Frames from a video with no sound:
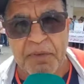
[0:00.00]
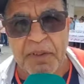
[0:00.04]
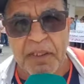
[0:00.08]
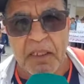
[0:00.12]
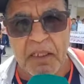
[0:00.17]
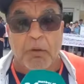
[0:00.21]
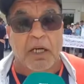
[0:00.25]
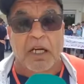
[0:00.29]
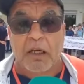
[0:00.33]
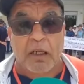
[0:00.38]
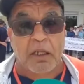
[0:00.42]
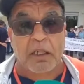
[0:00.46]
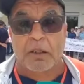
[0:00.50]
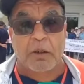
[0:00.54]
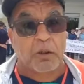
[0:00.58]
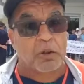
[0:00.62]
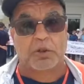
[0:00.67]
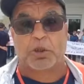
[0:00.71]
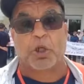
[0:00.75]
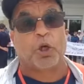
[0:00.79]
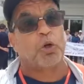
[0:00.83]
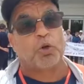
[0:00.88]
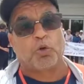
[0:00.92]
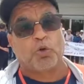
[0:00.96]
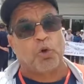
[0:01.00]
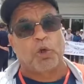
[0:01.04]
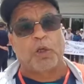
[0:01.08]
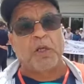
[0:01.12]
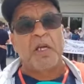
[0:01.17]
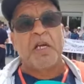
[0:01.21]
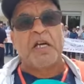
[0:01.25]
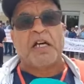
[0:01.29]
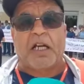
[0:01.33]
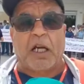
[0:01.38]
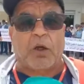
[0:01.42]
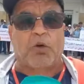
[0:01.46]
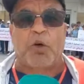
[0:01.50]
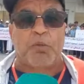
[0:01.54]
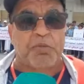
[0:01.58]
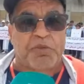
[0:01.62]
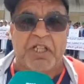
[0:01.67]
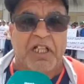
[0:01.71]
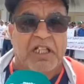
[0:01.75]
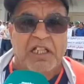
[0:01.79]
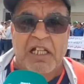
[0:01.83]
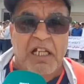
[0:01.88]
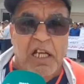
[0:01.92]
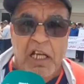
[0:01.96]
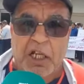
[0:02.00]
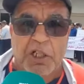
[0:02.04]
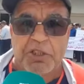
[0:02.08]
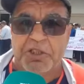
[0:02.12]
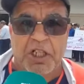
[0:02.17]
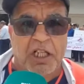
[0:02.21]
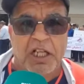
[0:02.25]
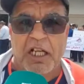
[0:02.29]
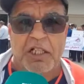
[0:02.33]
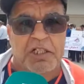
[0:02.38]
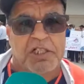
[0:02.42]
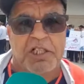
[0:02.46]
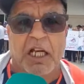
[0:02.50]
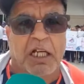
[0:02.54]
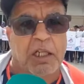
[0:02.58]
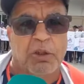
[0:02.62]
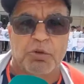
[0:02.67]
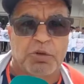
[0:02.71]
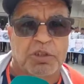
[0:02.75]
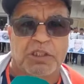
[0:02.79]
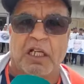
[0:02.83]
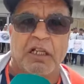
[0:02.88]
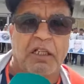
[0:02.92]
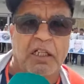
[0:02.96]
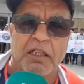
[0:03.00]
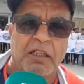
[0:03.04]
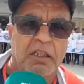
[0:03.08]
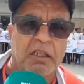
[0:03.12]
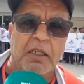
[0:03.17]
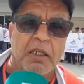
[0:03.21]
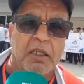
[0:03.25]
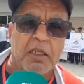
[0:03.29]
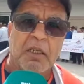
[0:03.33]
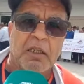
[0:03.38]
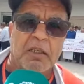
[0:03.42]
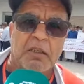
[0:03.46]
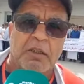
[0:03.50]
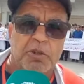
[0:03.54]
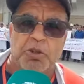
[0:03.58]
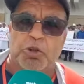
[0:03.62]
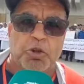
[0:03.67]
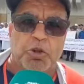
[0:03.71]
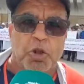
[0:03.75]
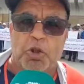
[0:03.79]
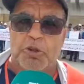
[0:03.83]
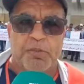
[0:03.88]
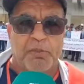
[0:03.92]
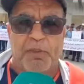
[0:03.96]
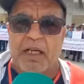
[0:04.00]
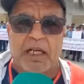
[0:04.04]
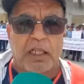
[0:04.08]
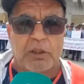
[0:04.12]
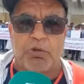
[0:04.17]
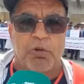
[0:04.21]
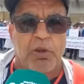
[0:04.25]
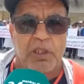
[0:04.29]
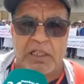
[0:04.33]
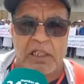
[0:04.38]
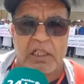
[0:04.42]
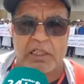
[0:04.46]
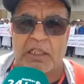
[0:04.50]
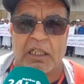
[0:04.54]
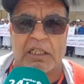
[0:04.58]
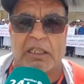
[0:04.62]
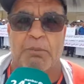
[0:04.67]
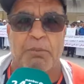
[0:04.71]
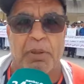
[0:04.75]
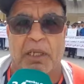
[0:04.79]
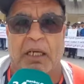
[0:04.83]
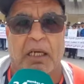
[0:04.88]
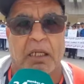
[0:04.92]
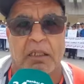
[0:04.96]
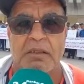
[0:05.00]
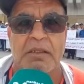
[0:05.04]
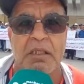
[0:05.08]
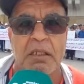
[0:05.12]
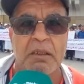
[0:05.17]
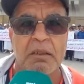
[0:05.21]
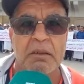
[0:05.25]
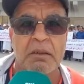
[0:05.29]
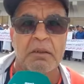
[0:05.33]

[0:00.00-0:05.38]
ريال شنو نقول راكم مشيت للحج على رجلي غنوصل ليه جوج مرات ولا ثلاثه المرات